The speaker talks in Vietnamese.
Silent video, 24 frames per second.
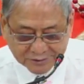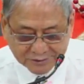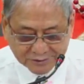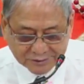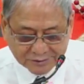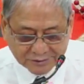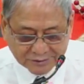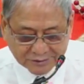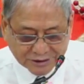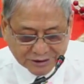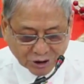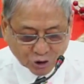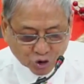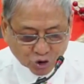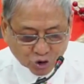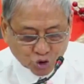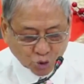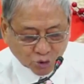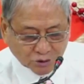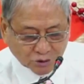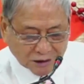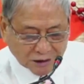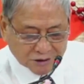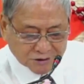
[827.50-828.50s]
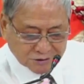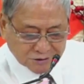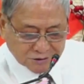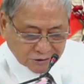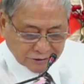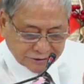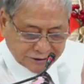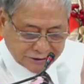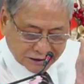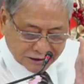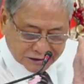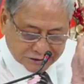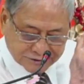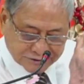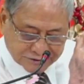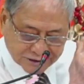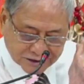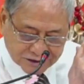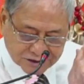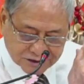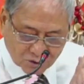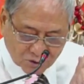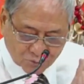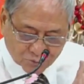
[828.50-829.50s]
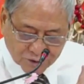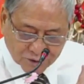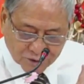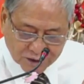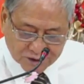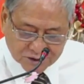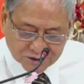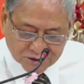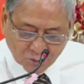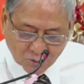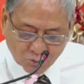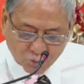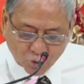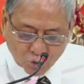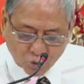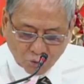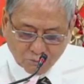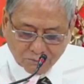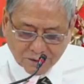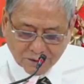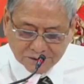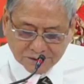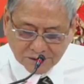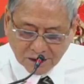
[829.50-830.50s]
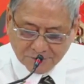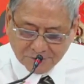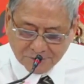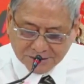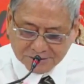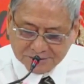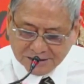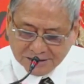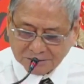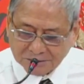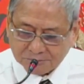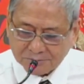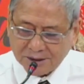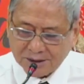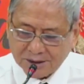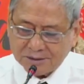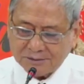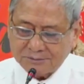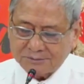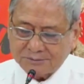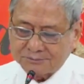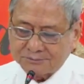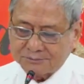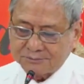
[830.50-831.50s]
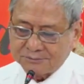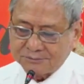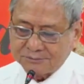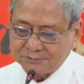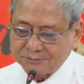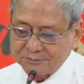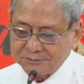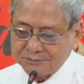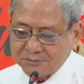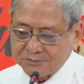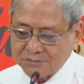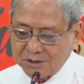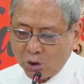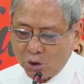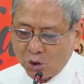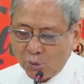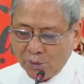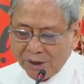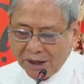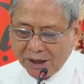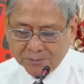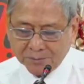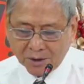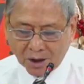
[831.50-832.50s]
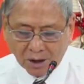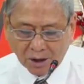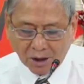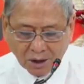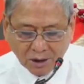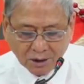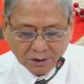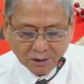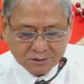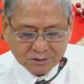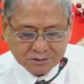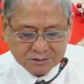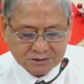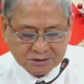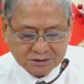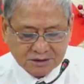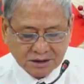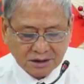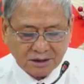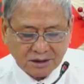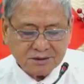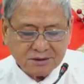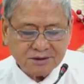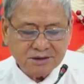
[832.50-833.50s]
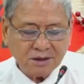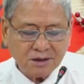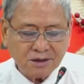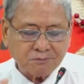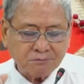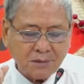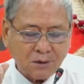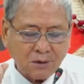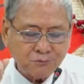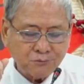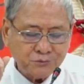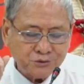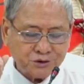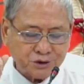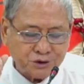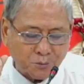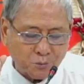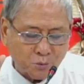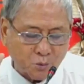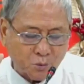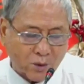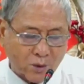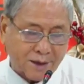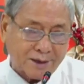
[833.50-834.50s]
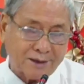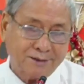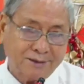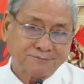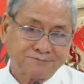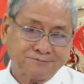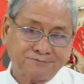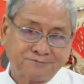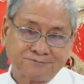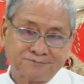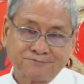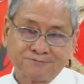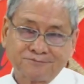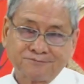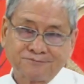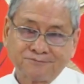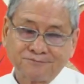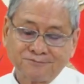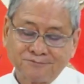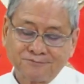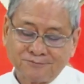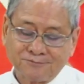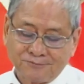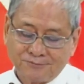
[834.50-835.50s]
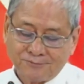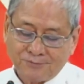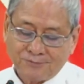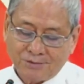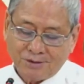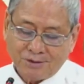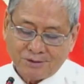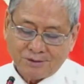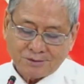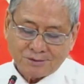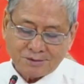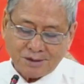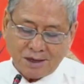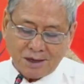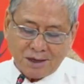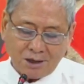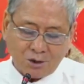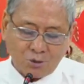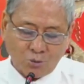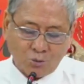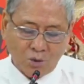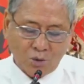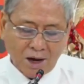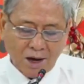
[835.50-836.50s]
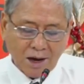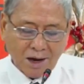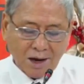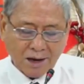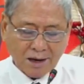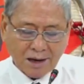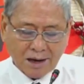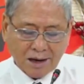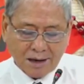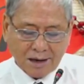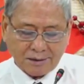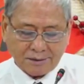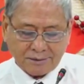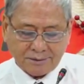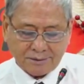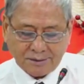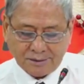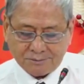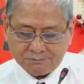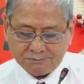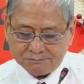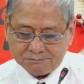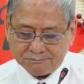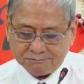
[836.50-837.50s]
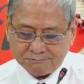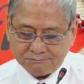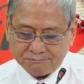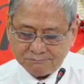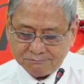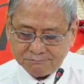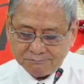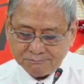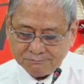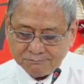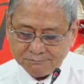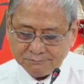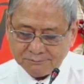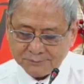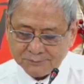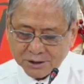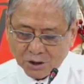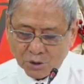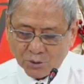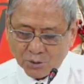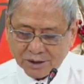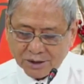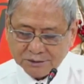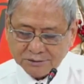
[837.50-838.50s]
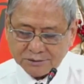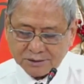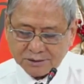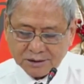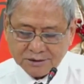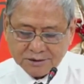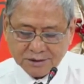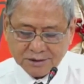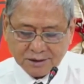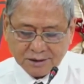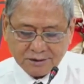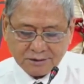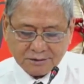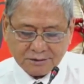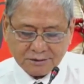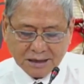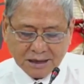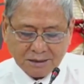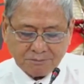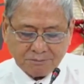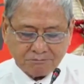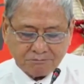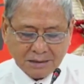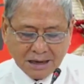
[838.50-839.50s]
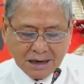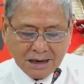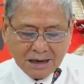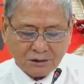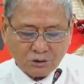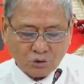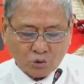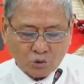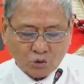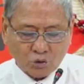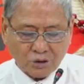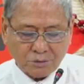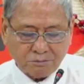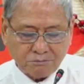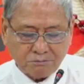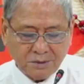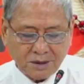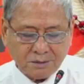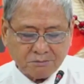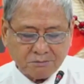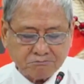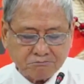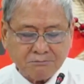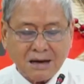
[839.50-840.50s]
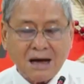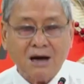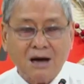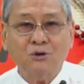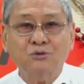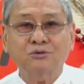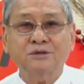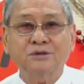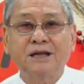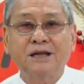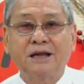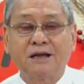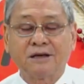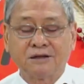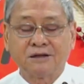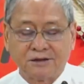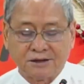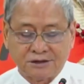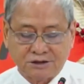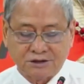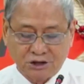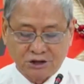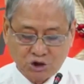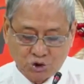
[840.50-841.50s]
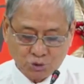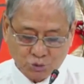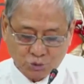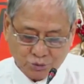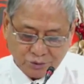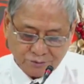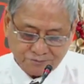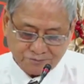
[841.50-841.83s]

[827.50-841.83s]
khi có Chúa thật sự hiện diện trong đời sống của mình ở bên cạnh mình, những nguy hiểm đó chỉ là chiếc bóng chóng qua. Trải qua hàng ngàn năm, câu kinh thánh trên đã an ủi biết bao thế hệ người tin Chúa.